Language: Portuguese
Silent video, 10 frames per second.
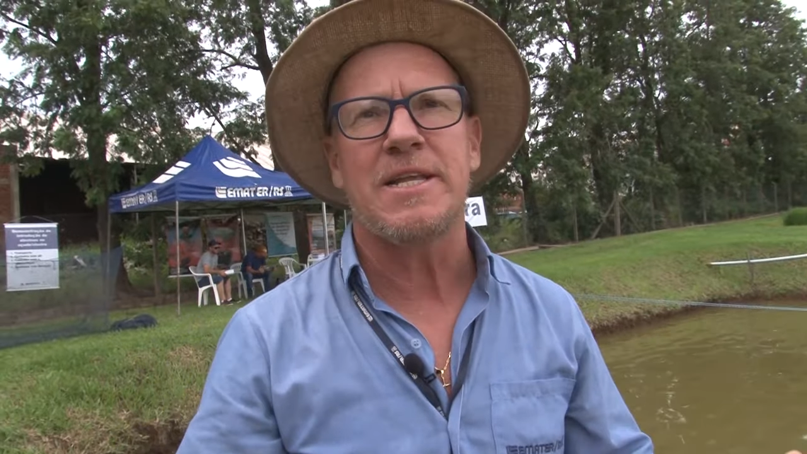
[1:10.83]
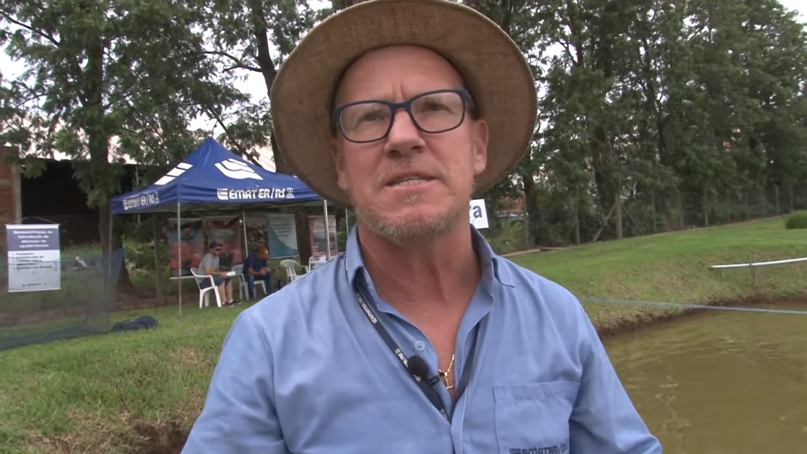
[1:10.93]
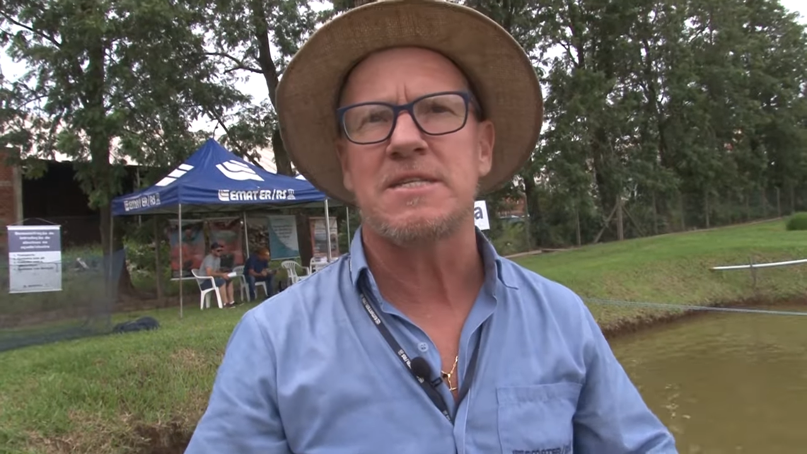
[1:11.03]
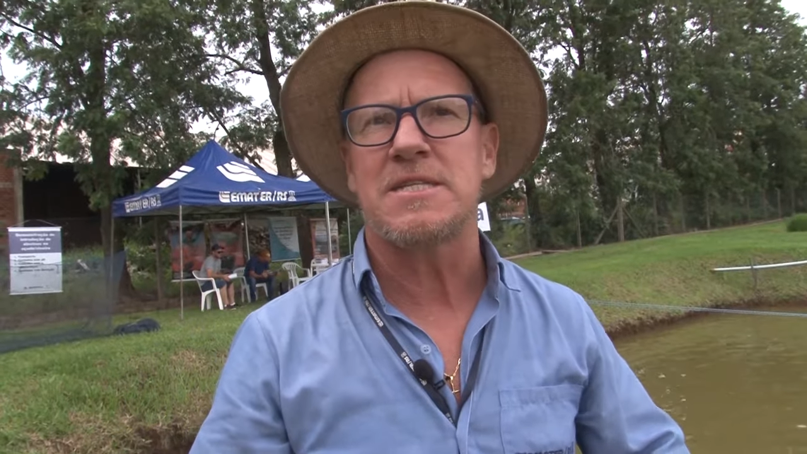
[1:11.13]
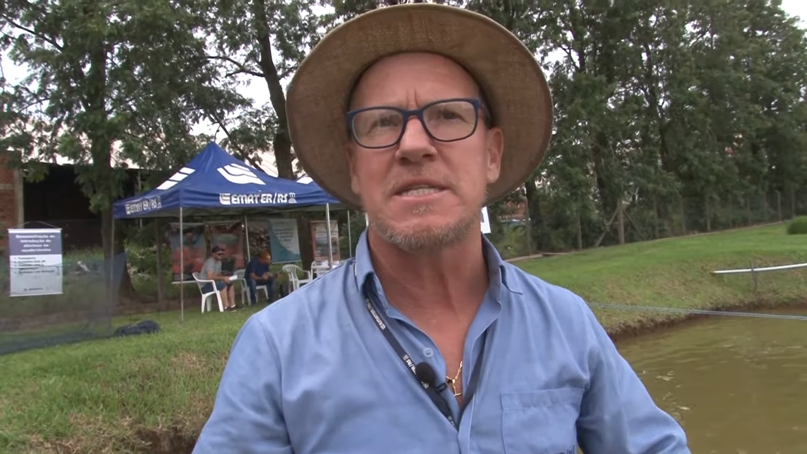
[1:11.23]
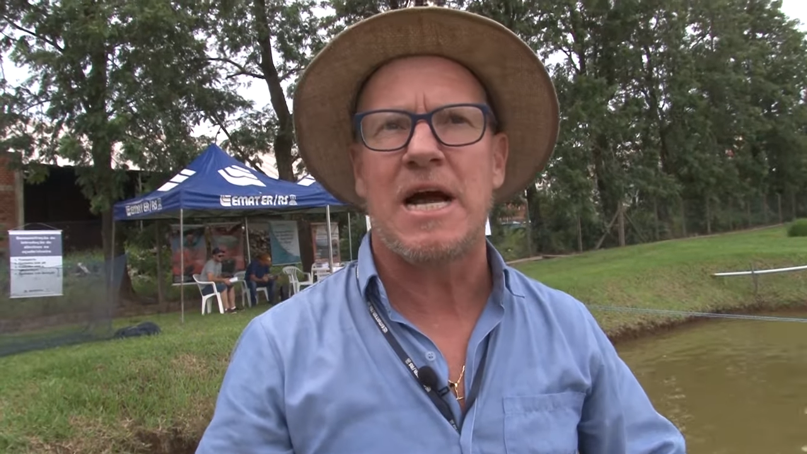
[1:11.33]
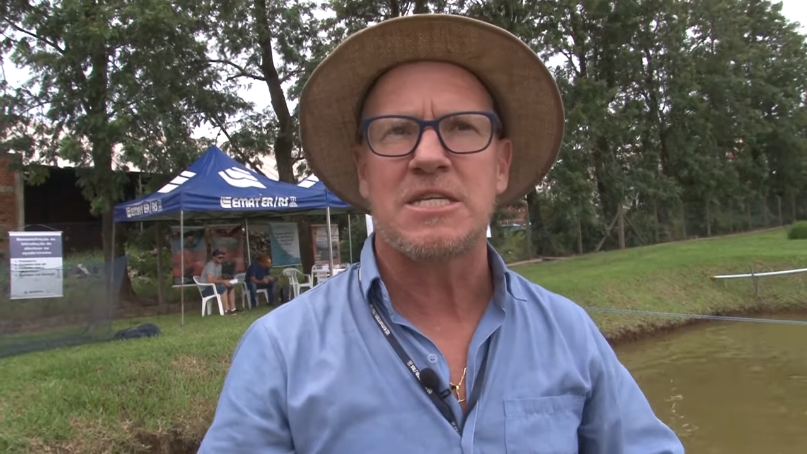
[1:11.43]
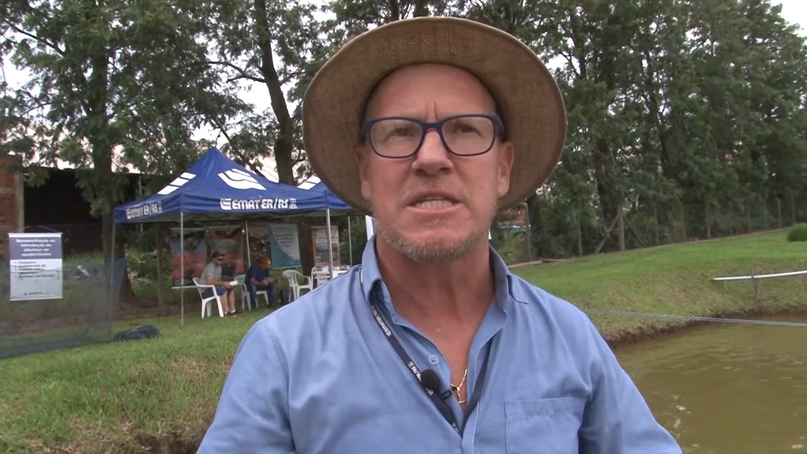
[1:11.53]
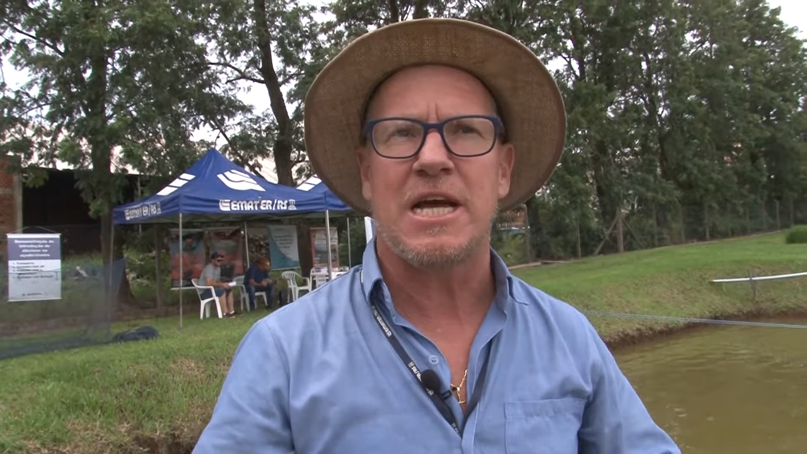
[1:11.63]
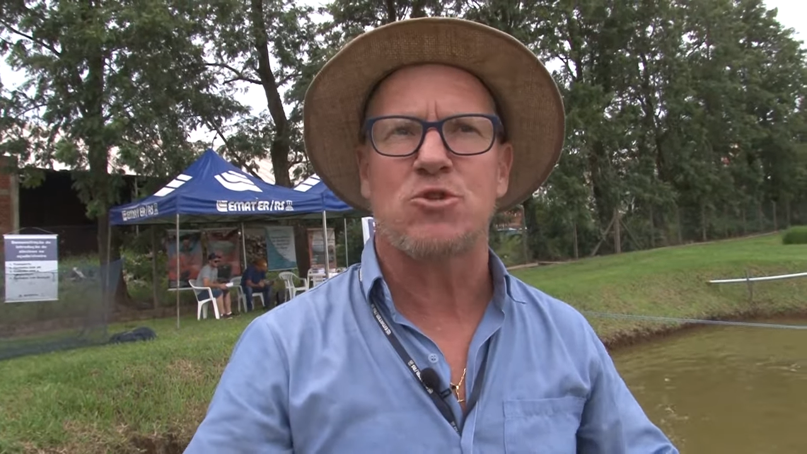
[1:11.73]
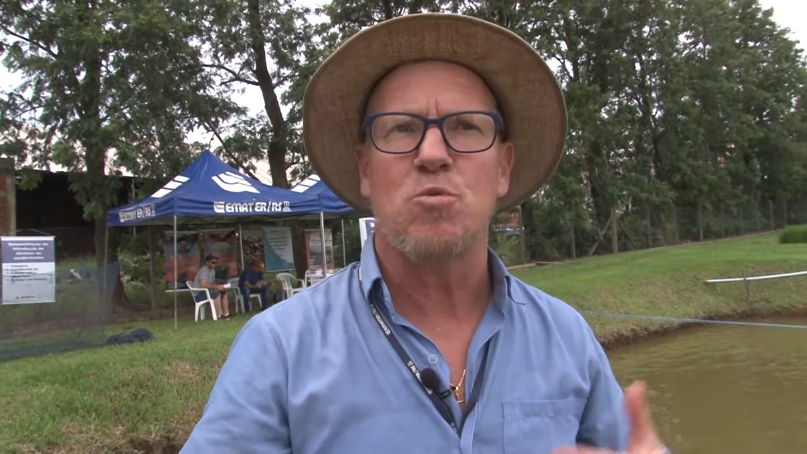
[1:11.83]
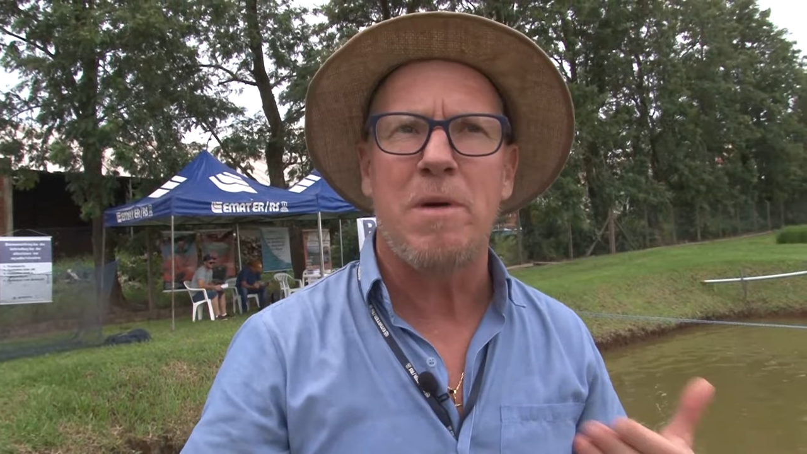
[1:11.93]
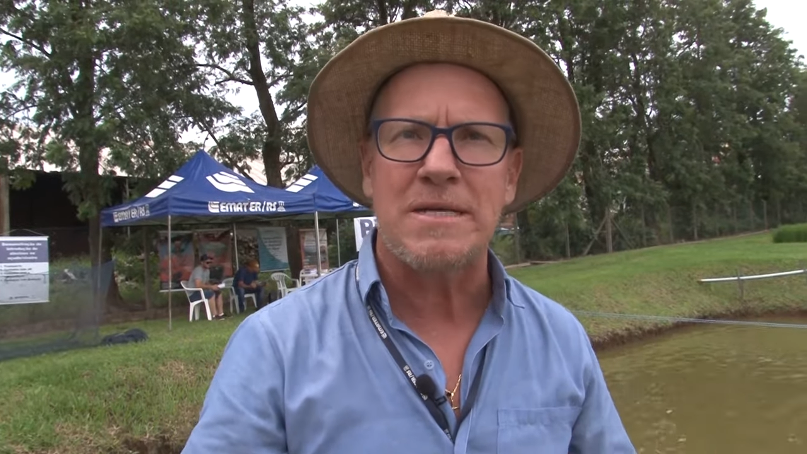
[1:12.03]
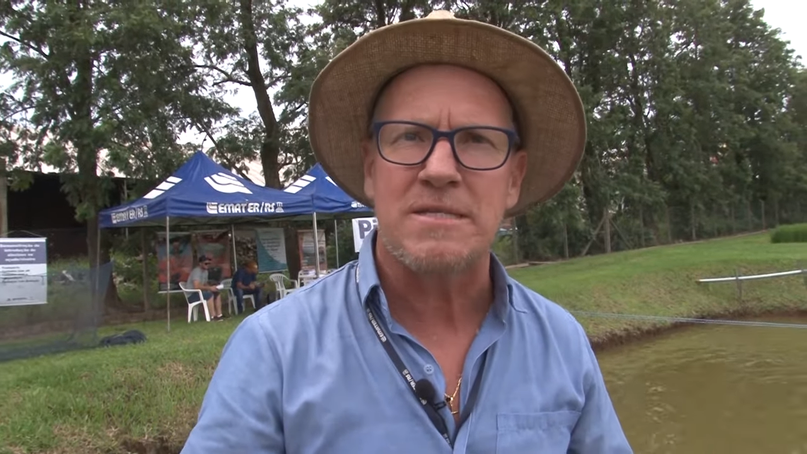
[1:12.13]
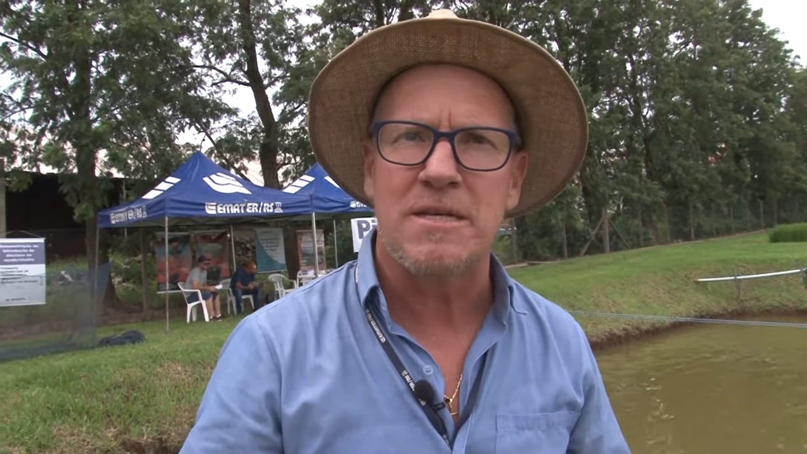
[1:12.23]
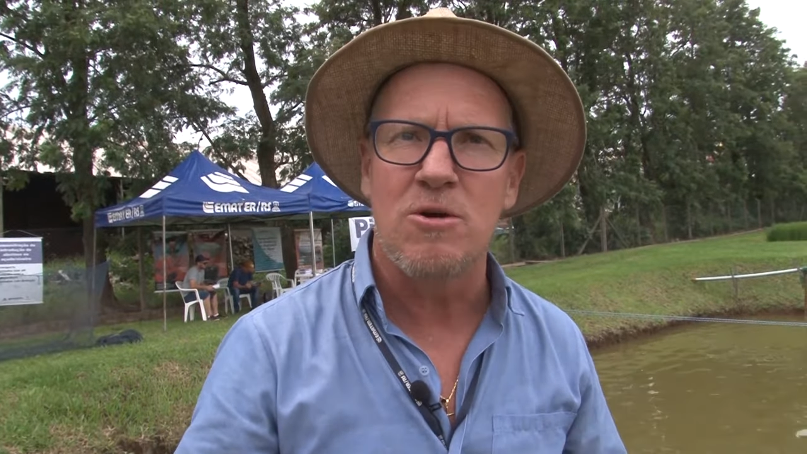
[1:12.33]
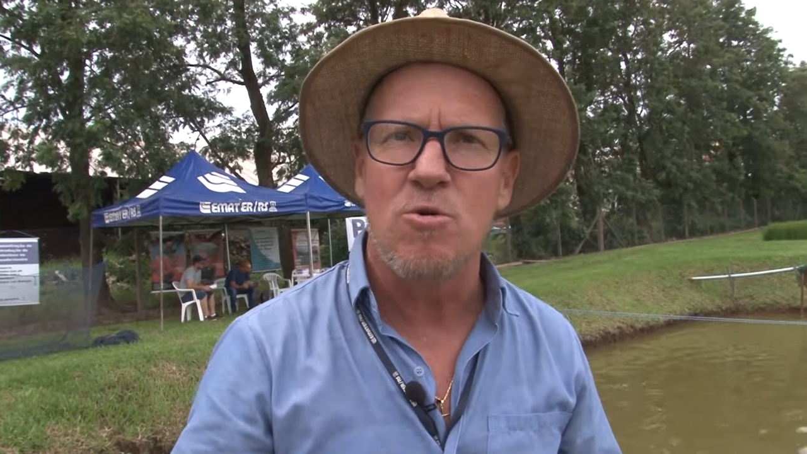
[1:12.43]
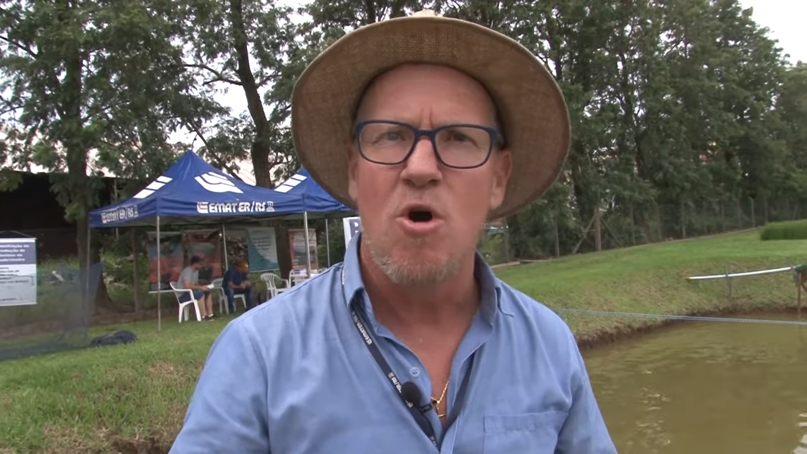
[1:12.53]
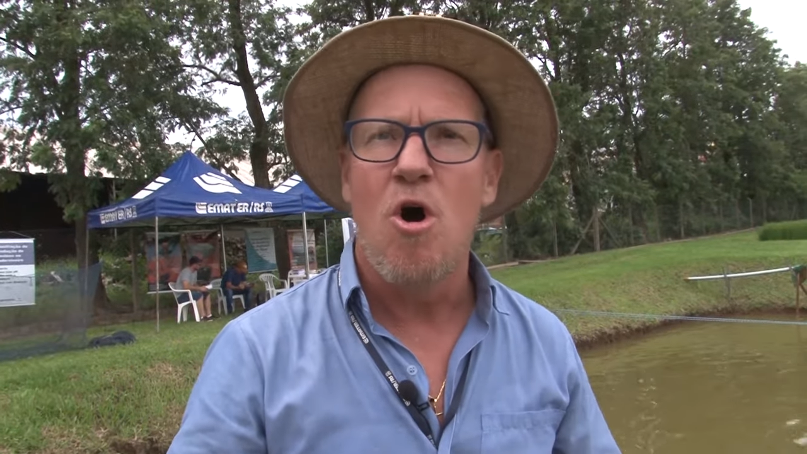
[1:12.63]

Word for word: necessidade de adubação